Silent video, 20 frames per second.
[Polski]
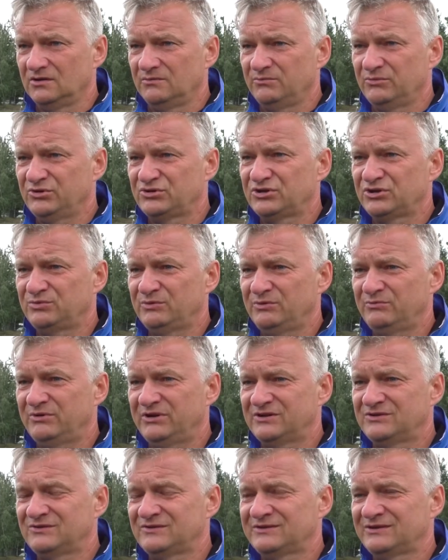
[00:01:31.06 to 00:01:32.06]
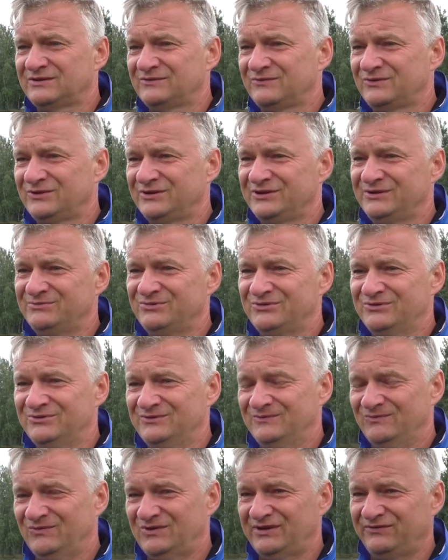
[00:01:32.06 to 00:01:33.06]
My jesteśmy bardzo zadowoleni, bo
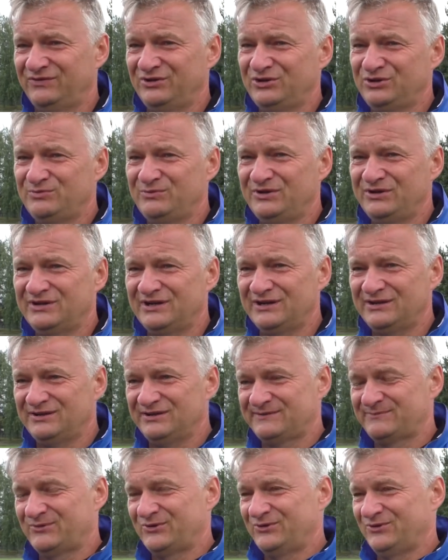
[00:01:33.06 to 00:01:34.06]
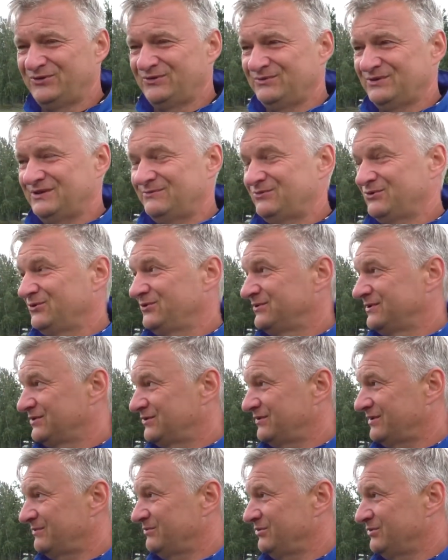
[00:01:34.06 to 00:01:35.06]
trafiliśmy idealnie z pogodą. Ta pogoda,
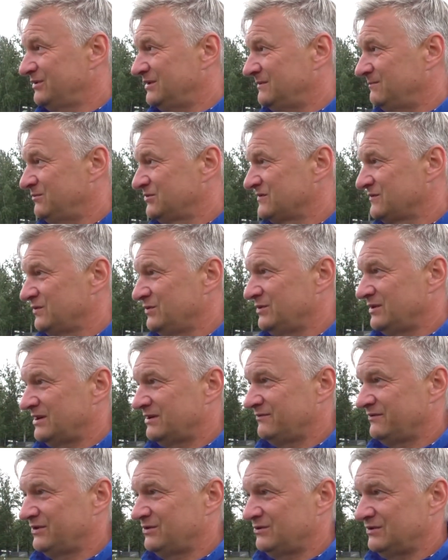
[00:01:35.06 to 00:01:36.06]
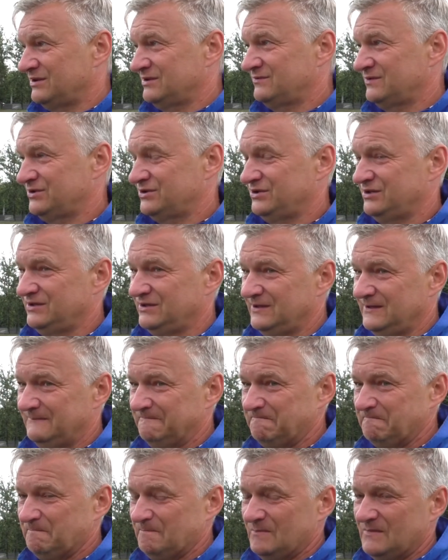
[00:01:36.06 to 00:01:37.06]
która była, pozwoliła nam wykonać właśnie
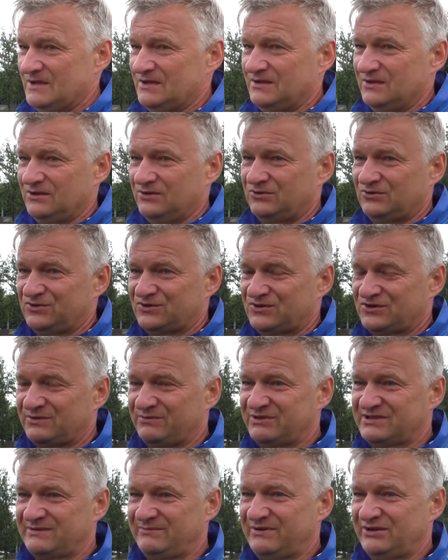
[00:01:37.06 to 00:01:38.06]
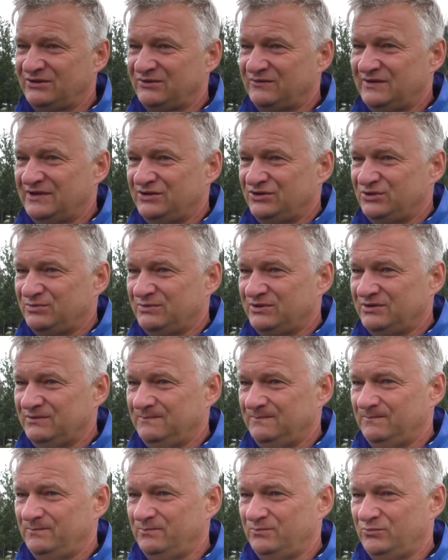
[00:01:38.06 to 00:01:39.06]
to, co sobie zaplanowaliśmy.
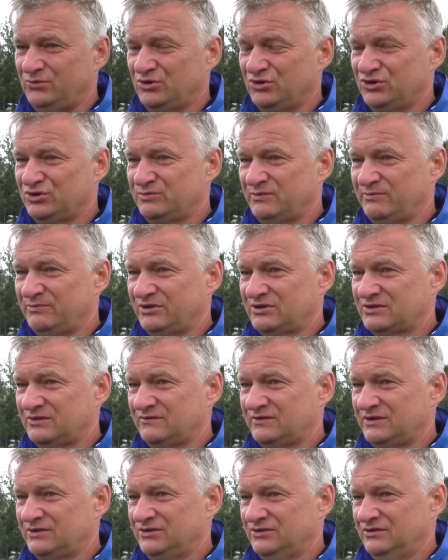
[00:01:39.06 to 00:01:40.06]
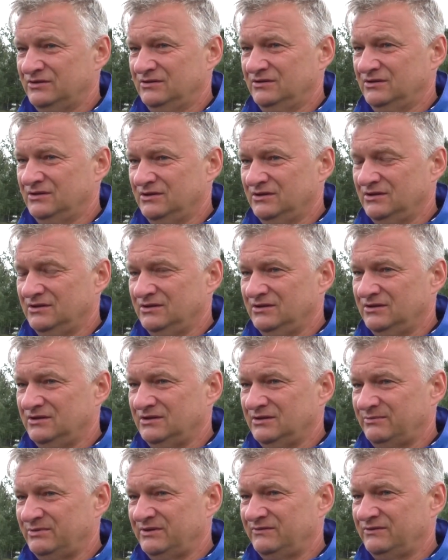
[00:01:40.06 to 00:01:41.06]
Mogliśmy pracować na
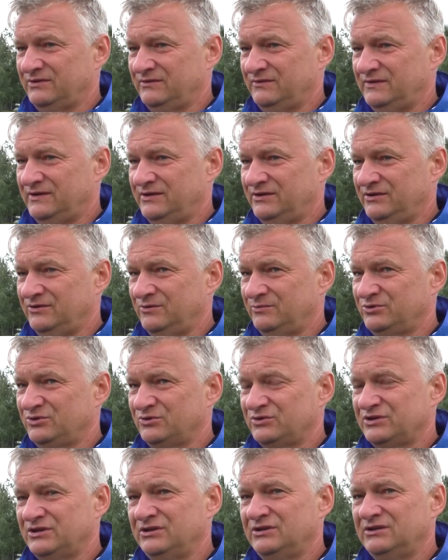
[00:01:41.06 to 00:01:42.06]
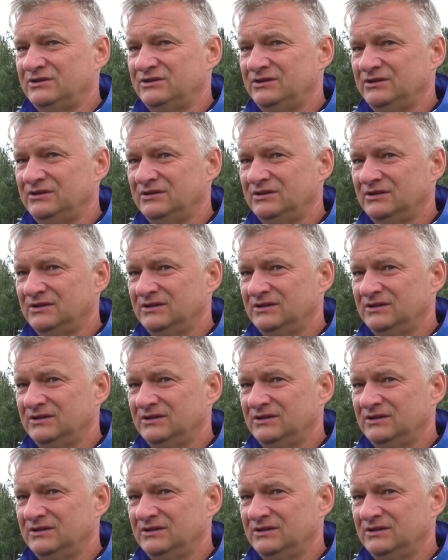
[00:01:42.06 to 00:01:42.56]
naprawdę fajnych obciążeniach i,